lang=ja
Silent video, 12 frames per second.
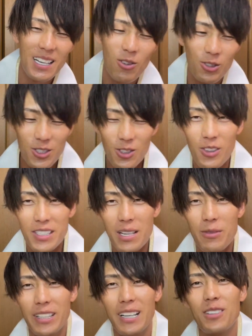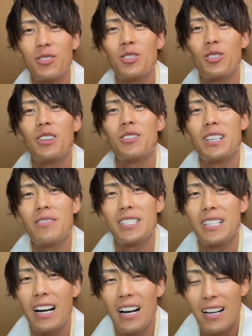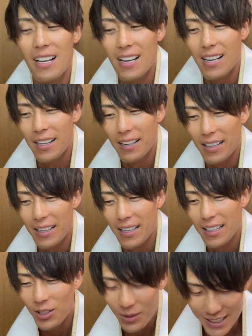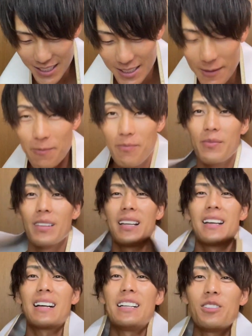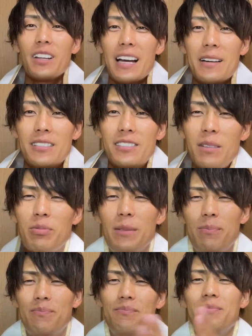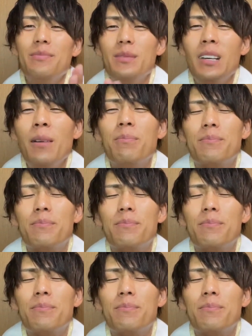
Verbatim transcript: さあ、本日の動画サムネタイトル通りでございますが、えー、ひとまず、関東大会グランプリ、イや